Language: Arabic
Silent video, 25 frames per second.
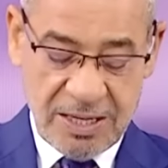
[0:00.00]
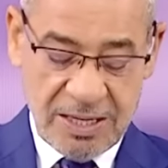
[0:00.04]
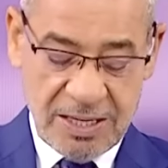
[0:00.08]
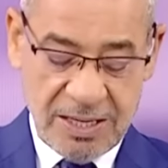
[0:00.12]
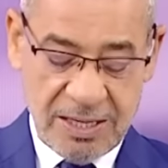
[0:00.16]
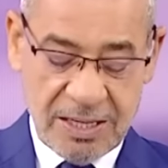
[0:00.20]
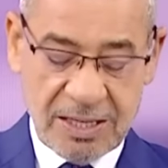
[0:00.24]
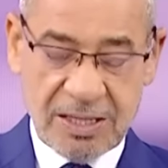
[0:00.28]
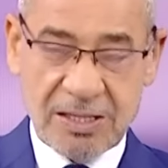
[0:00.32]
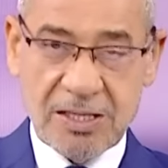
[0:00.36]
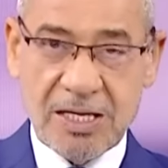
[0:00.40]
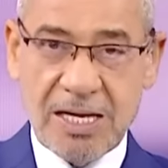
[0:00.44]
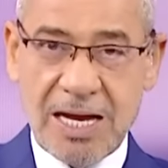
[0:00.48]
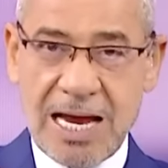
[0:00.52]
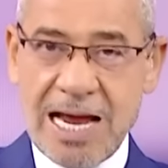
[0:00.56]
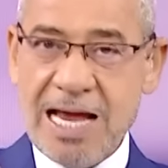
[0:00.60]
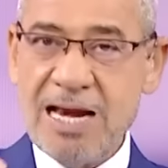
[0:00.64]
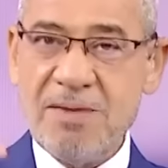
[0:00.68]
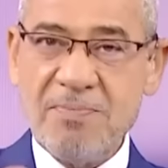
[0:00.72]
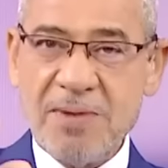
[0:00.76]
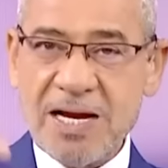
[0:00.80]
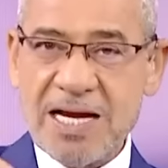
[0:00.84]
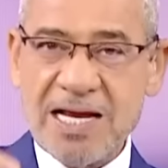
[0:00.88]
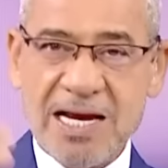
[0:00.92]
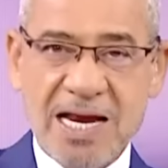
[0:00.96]
آه،
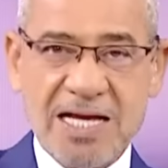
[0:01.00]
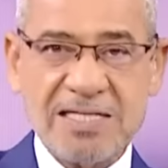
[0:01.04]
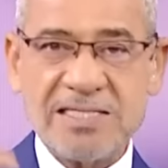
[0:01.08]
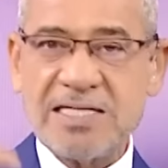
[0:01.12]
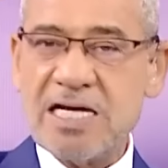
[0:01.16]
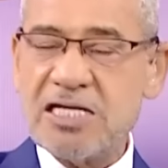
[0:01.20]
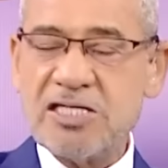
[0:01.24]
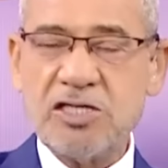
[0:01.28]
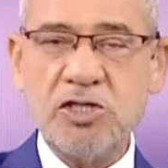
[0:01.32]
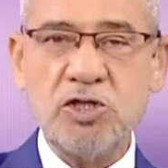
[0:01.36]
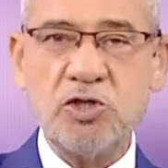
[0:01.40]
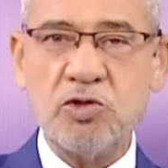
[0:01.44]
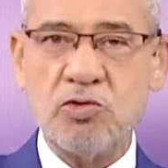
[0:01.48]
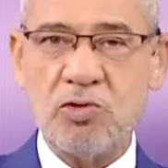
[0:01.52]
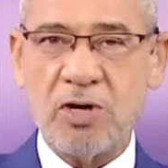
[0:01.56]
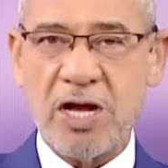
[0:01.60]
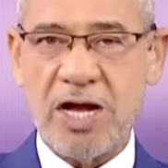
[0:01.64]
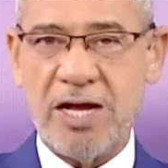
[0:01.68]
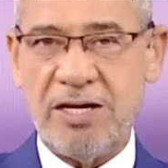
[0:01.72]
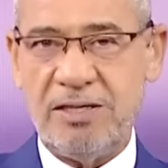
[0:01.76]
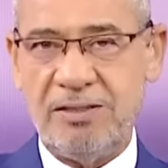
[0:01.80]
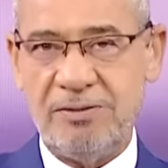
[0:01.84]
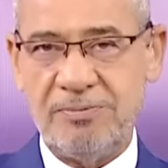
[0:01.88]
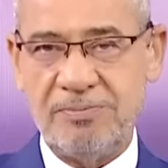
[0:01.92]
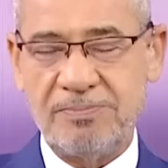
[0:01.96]
حلمك الاساسي شو
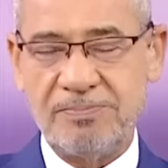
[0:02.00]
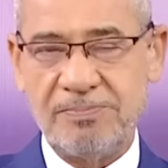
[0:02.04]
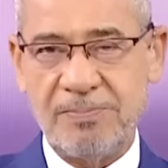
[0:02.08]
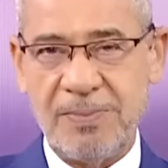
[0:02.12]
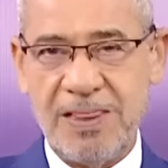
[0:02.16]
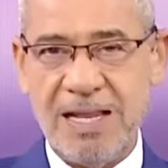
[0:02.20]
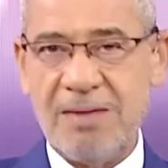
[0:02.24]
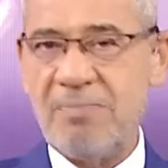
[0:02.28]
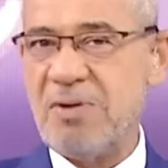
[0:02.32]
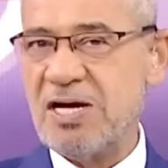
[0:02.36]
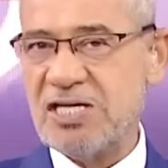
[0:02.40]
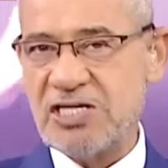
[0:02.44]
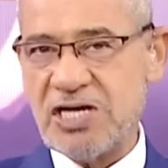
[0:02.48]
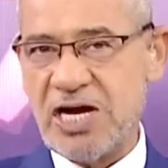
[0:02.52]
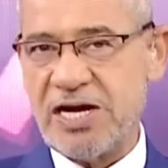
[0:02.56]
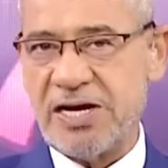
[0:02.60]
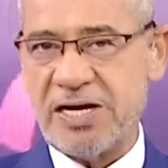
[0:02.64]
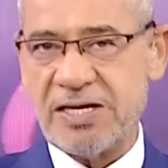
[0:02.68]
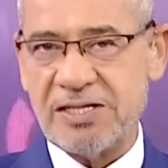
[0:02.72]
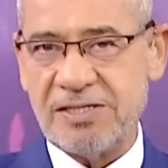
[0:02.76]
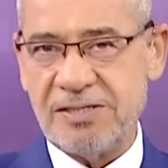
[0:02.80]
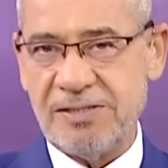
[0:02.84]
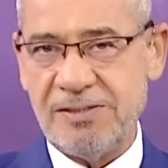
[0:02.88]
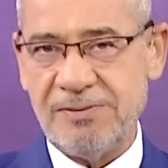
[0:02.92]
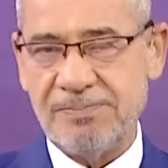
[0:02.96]
كان لما
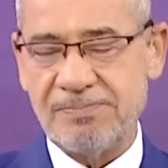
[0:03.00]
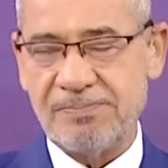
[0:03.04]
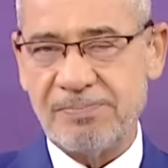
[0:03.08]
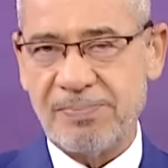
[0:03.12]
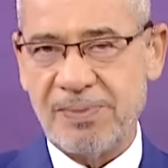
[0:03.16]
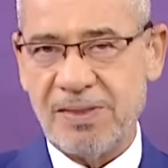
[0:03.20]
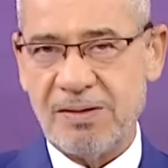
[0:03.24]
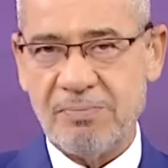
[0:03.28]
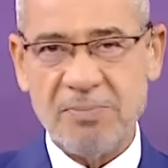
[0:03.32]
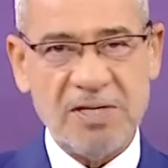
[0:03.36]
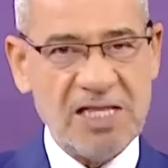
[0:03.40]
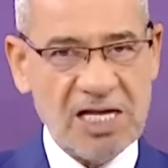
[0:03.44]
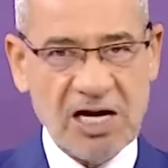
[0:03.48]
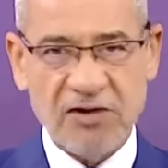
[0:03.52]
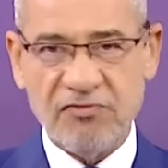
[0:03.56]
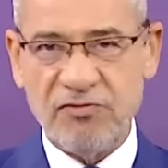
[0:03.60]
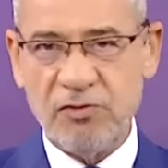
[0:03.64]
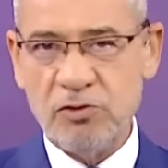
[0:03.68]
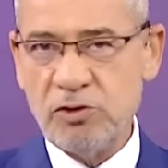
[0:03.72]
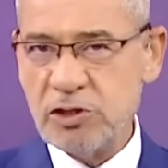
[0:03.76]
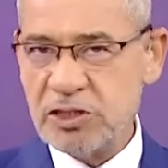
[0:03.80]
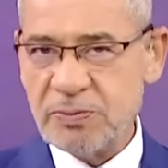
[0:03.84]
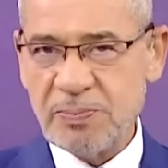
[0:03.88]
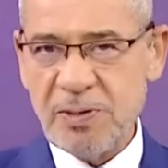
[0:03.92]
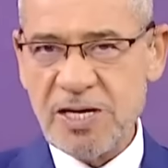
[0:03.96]
شاركتي بدك
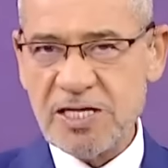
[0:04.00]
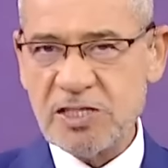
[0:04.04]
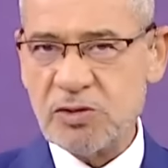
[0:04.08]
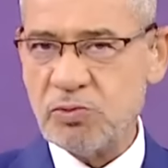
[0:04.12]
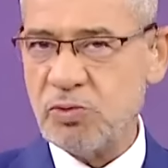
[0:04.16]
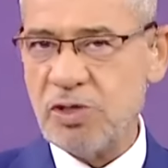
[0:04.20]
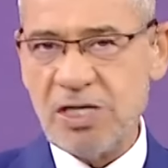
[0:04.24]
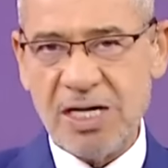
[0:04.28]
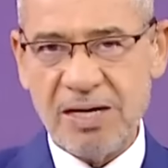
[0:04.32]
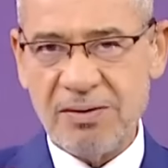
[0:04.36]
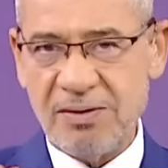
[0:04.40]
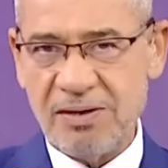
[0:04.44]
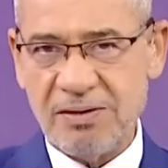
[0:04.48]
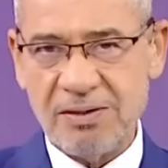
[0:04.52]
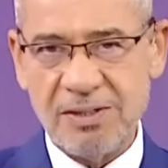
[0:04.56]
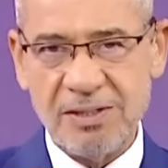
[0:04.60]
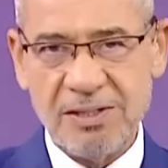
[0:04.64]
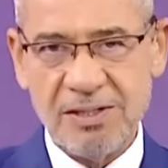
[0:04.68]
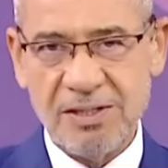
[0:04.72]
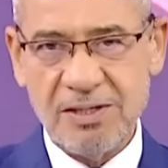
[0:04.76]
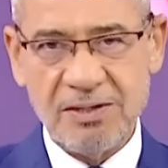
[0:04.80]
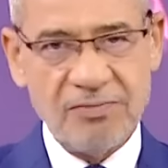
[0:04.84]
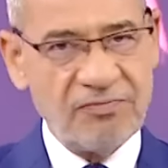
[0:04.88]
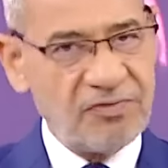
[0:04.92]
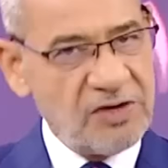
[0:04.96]
فلوس بس ولا
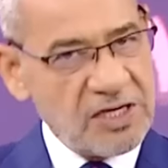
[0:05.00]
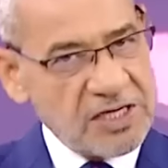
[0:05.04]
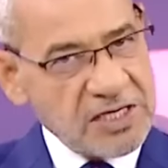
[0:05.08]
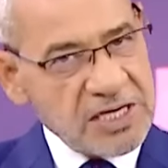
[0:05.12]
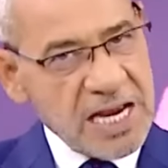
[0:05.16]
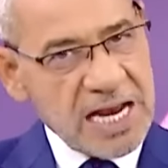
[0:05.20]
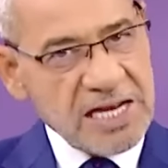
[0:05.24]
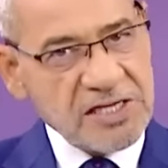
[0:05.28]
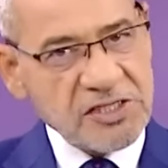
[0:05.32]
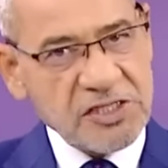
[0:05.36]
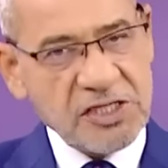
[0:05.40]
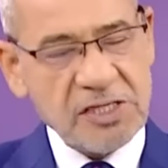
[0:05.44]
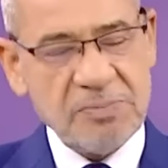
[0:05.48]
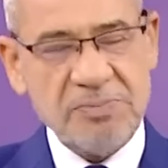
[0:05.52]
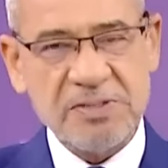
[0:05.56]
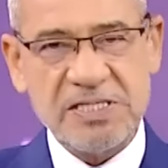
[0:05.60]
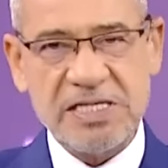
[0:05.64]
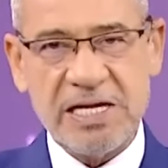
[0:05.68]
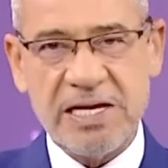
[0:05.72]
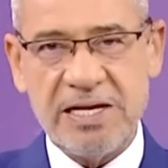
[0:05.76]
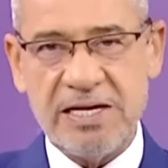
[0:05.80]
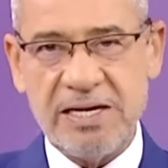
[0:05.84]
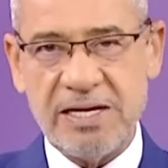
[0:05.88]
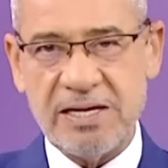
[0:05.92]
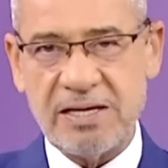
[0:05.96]
في كان شيء
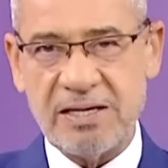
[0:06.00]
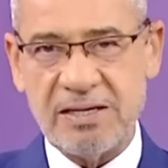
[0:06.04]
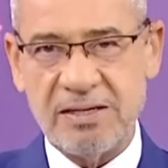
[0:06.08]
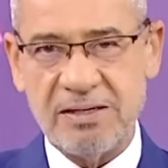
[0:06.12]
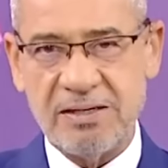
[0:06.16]
بذهنك